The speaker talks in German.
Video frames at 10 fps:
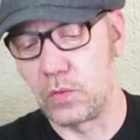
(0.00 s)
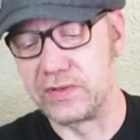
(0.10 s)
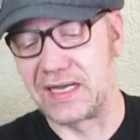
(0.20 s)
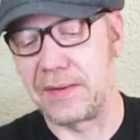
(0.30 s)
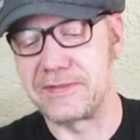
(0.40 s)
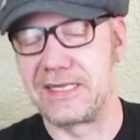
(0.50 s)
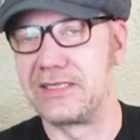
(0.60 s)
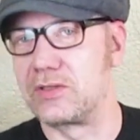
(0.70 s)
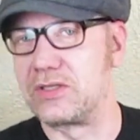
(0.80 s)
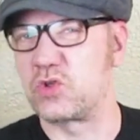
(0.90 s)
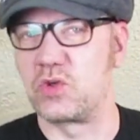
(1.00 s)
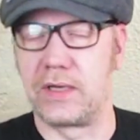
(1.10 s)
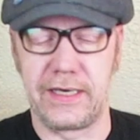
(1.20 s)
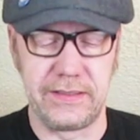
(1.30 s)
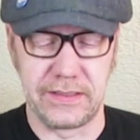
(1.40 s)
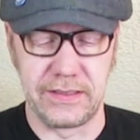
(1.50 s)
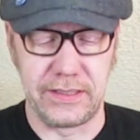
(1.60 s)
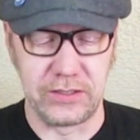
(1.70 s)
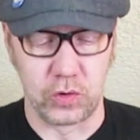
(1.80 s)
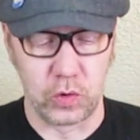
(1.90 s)
Und da gab es halt dann doch schon
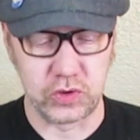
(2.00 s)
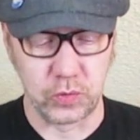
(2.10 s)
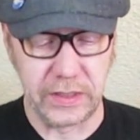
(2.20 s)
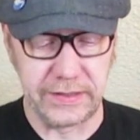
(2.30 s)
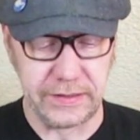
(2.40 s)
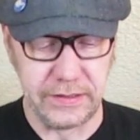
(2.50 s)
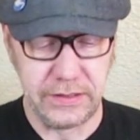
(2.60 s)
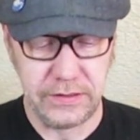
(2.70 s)
einige Enttäuschungen.